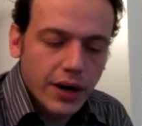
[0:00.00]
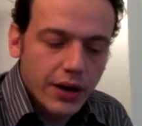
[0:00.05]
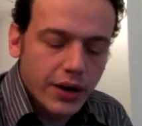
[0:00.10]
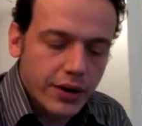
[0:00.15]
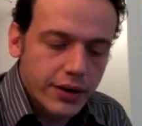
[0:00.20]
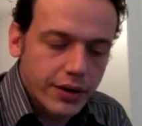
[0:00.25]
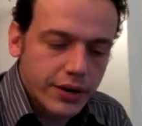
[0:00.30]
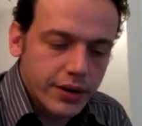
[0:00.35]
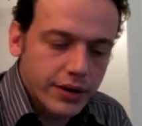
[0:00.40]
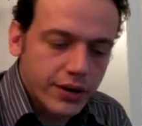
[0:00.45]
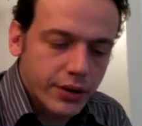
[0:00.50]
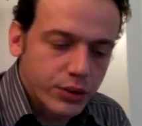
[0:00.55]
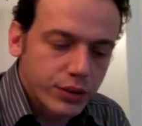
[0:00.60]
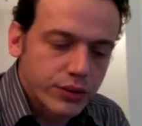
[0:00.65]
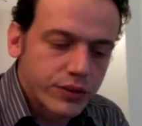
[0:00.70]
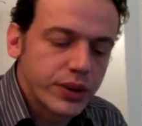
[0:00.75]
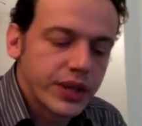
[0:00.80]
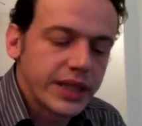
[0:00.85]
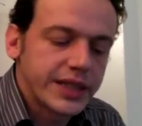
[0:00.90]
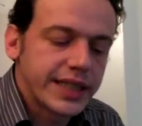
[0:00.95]
Euh, quand
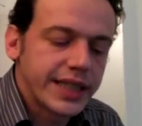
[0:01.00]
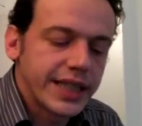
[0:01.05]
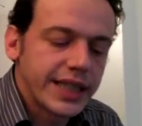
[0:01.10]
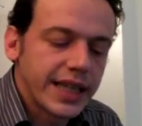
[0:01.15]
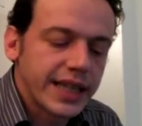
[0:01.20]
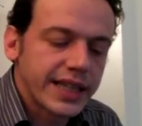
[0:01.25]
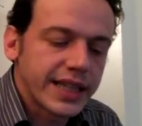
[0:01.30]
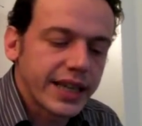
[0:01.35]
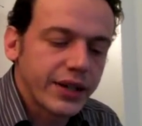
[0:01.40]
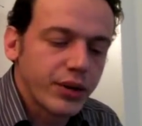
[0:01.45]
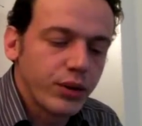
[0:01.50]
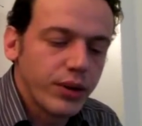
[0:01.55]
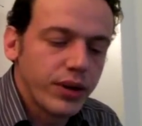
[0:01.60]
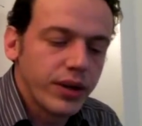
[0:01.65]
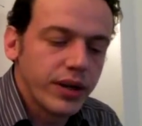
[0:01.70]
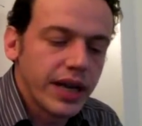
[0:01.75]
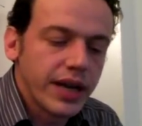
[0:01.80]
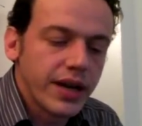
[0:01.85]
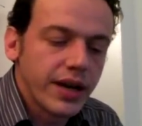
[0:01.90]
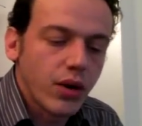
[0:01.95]
on veut essayer d'être
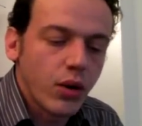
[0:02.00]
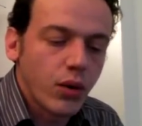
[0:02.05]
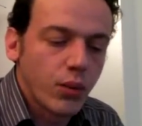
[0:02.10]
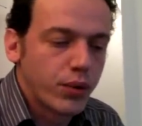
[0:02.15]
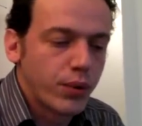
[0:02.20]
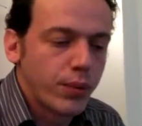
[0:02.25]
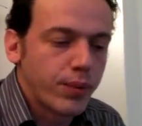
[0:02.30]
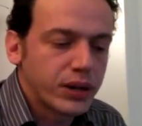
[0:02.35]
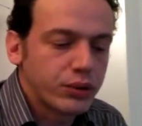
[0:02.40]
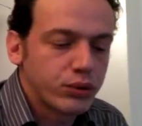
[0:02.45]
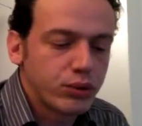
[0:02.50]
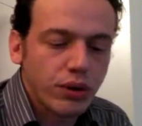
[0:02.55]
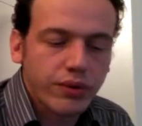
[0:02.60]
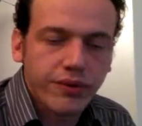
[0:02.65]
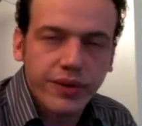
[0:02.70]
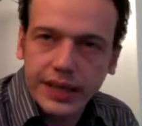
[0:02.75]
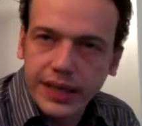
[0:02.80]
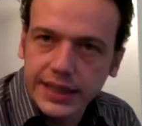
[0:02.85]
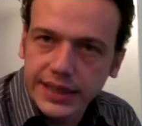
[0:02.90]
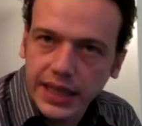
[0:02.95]
régulier, on peut pas toujours
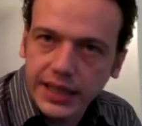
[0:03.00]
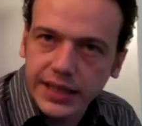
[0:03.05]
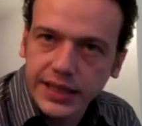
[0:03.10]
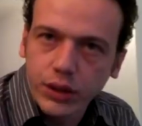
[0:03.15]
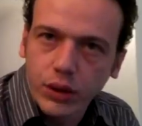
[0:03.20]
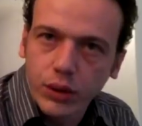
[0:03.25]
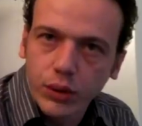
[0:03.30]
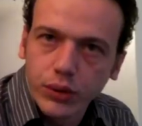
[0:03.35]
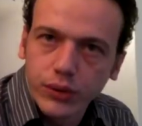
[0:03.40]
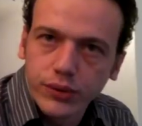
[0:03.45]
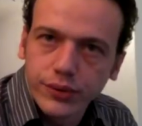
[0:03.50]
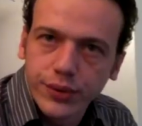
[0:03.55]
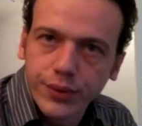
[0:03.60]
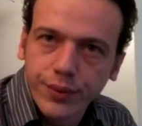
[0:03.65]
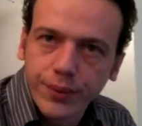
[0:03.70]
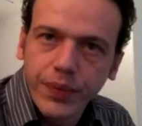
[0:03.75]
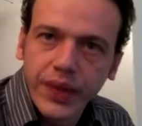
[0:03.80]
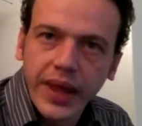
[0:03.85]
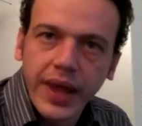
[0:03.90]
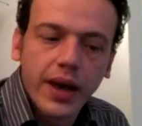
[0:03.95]
faire des articles de
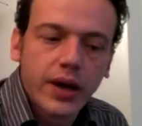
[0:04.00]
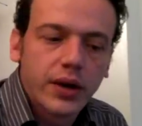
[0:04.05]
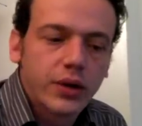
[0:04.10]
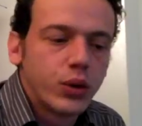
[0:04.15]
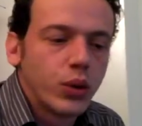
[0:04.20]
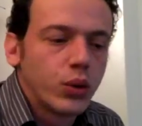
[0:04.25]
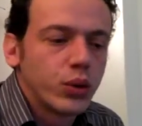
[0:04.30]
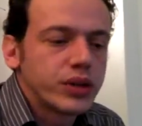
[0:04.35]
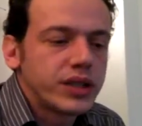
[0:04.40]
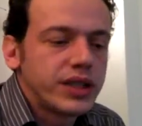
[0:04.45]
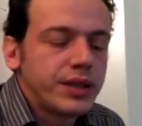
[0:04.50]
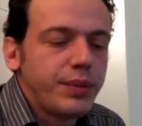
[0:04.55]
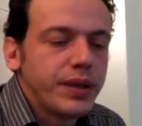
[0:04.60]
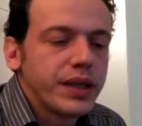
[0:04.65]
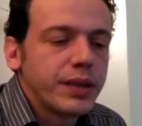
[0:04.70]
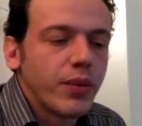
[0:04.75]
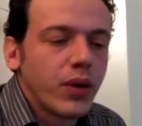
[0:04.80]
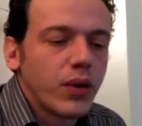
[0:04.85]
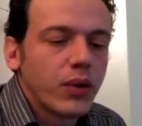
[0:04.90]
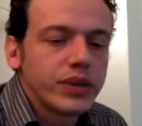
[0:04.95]
fond. Oui. Donc
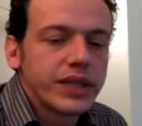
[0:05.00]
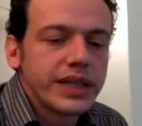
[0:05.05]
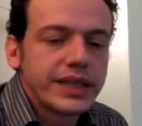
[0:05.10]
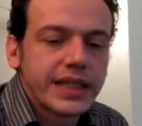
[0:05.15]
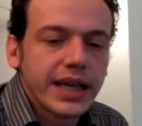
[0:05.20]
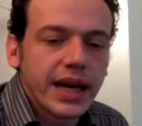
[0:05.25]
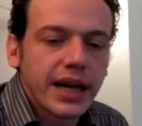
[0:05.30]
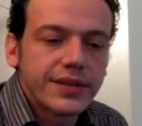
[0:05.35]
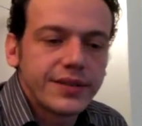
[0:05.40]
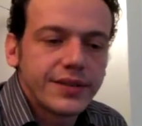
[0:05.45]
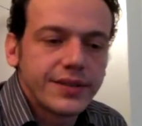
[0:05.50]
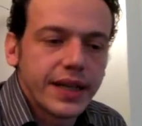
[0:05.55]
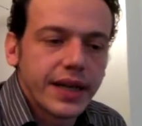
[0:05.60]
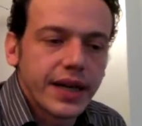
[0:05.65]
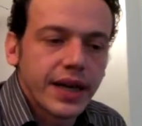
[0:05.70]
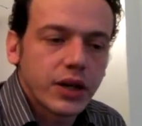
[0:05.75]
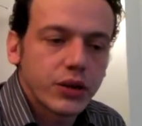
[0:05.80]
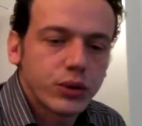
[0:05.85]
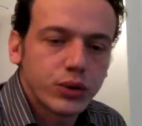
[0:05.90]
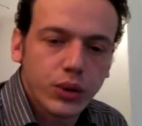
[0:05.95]
typiquement, on essaiera de
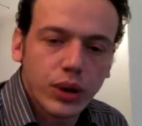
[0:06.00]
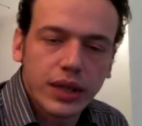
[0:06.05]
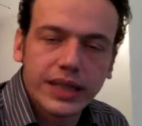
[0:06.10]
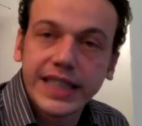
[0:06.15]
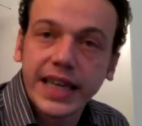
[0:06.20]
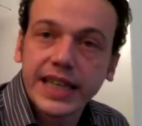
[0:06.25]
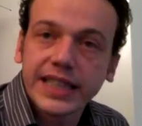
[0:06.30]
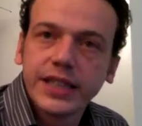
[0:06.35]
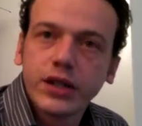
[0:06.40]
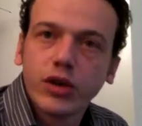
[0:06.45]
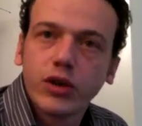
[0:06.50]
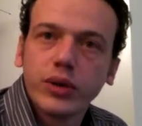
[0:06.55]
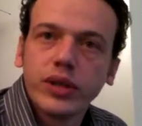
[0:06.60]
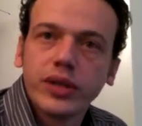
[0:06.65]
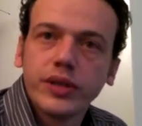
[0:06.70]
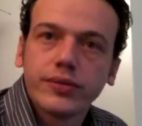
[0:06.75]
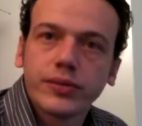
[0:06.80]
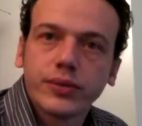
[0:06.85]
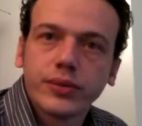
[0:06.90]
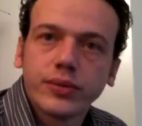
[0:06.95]
faire sur les articles
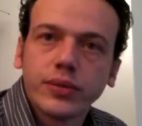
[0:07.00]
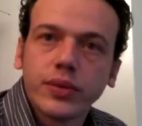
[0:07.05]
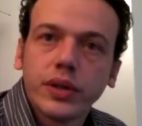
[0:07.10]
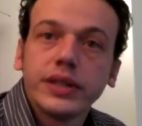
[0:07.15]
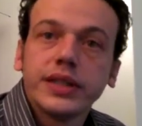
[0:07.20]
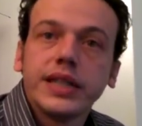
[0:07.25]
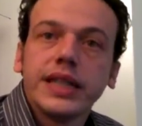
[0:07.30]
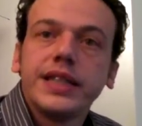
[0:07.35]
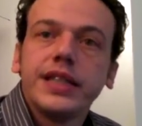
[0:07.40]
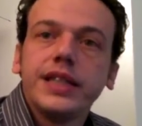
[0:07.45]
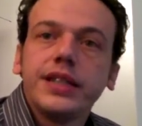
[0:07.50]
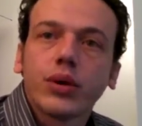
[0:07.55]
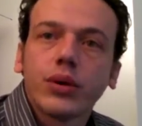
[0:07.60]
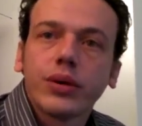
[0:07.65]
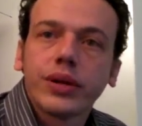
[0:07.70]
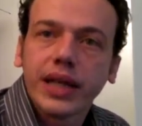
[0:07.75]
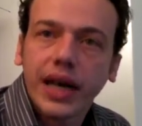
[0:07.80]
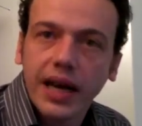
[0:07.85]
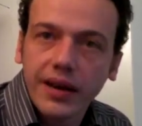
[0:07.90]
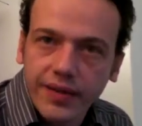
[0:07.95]
des fonds des
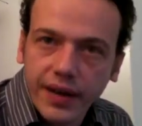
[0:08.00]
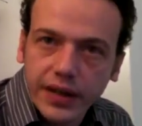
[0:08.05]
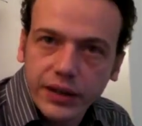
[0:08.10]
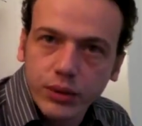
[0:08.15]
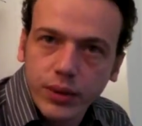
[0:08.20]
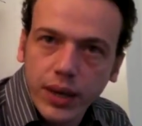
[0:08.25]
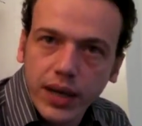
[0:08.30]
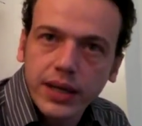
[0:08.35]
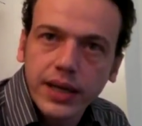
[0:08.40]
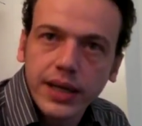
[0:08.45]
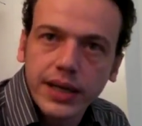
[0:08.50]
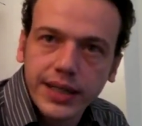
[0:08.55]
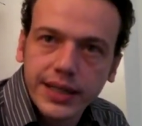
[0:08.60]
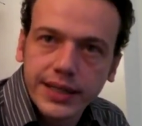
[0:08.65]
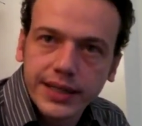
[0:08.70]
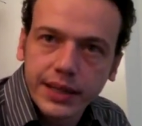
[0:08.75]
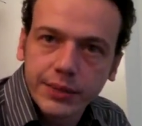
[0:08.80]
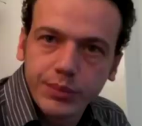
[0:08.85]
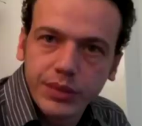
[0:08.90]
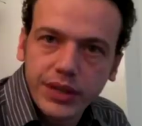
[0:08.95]
titres très factuels et
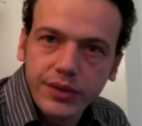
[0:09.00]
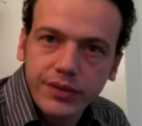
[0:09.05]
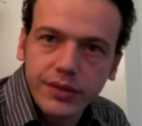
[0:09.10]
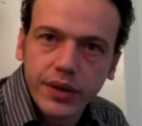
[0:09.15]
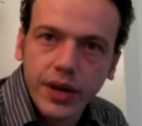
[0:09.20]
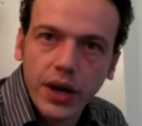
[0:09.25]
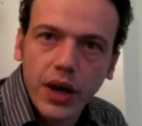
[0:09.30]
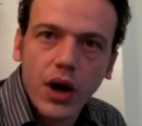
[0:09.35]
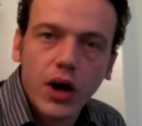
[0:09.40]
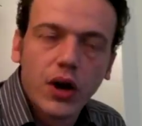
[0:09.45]
descriptifs.